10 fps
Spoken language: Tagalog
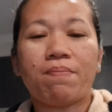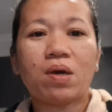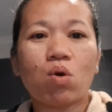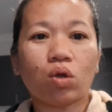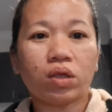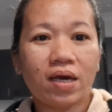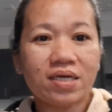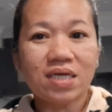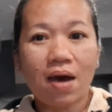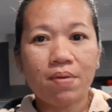bigote.
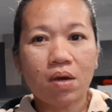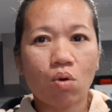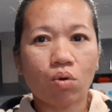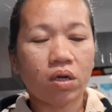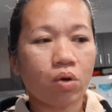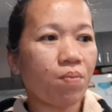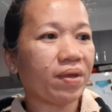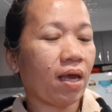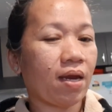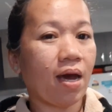Sabi ko, hindi ko
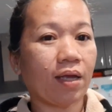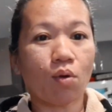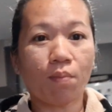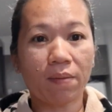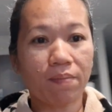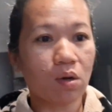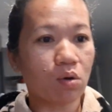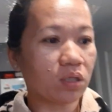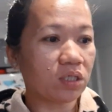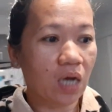matandaan kung may
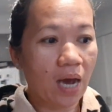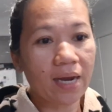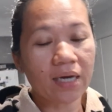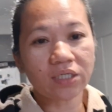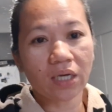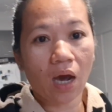bigote siya. Anak siya ng